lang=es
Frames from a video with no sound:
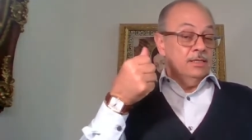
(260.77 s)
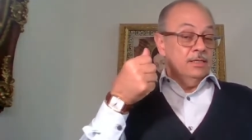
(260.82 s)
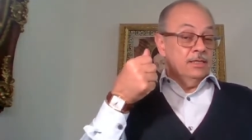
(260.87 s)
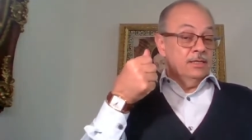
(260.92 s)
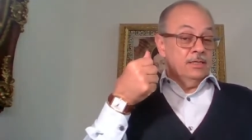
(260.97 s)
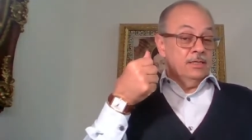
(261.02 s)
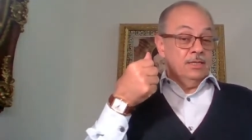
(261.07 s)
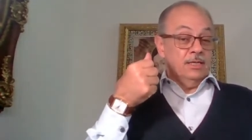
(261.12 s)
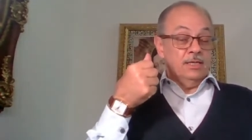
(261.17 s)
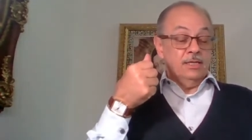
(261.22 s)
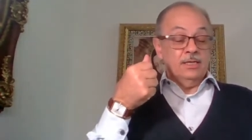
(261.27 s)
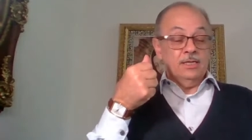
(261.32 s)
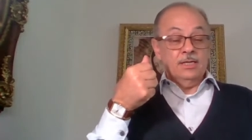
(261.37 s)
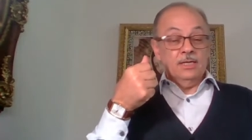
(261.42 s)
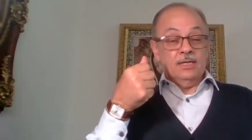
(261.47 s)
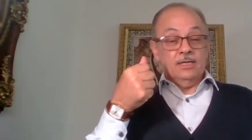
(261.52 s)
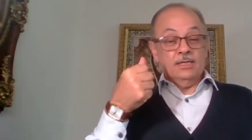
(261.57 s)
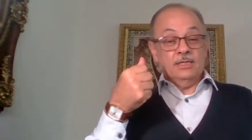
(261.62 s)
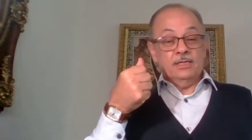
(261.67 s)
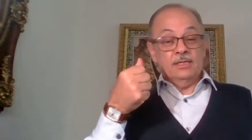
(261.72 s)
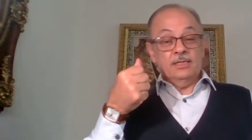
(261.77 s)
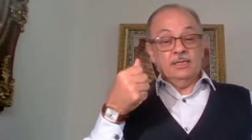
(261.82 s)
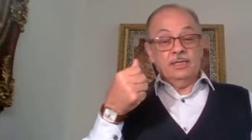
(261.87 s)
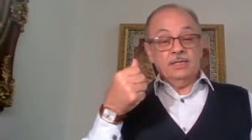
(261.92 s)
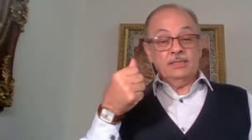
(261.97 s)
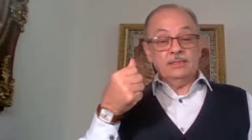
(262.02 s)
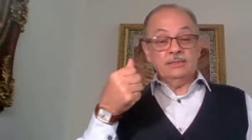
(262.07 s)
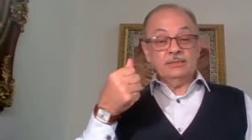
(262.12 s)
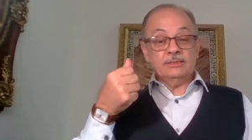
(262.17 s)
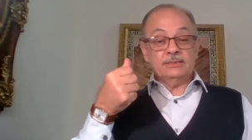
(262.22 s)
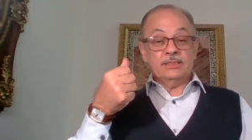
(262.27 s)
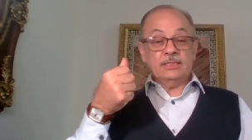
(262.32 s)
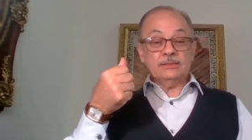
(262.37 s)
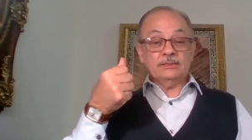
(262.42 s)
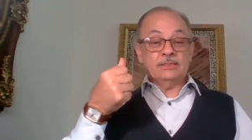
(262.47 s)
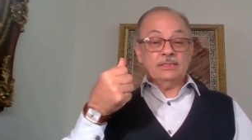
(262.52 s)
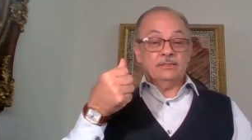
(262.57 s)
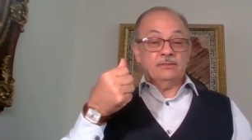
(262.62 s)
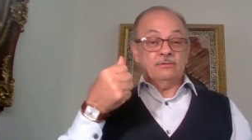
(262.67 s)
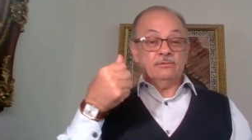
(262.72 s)
eh, el, el,
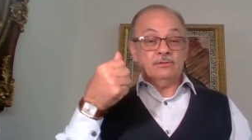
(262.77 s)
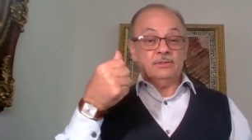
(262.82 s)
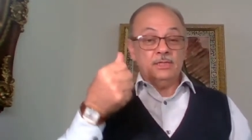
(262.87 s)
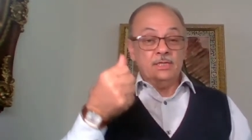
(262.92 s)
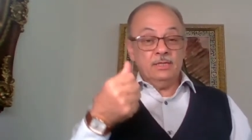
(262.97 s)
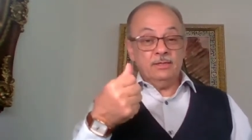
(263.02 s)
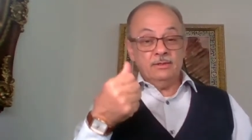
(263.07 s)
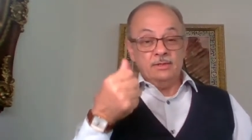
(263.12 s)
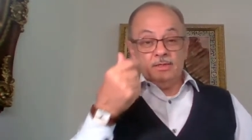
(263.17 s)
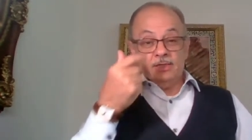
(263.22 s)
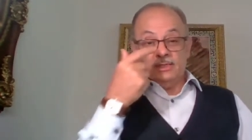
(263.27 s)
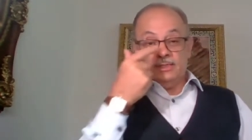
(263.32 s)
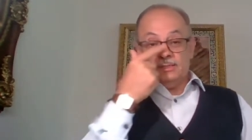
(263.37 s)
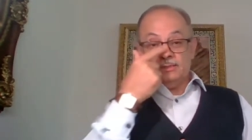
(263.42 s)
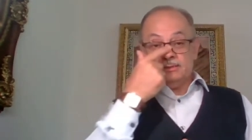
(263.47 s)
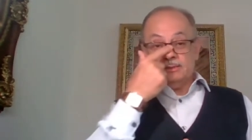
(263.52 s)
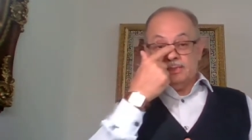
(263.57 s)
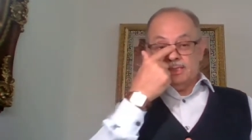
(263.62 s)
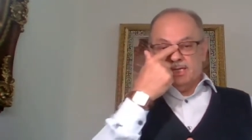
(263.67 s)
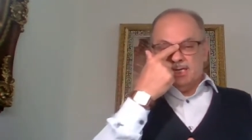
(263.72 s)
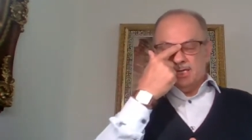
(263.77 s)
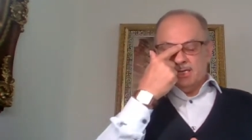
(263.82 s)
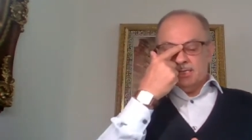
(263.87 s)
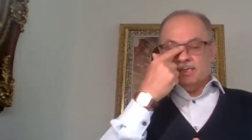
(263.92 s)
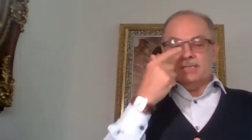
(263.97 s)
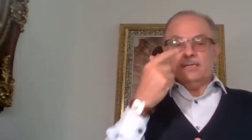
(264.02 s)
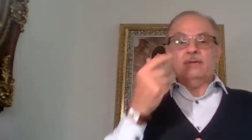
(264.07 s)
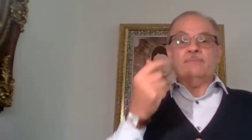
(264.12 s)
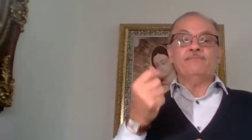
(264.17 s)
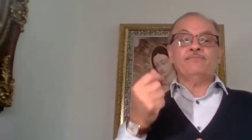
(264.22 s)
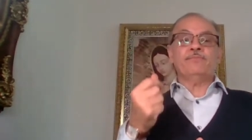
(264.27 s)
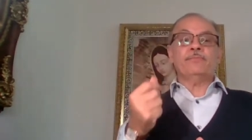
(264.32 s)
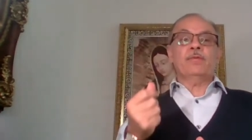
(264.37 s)
sacerdote, este, el,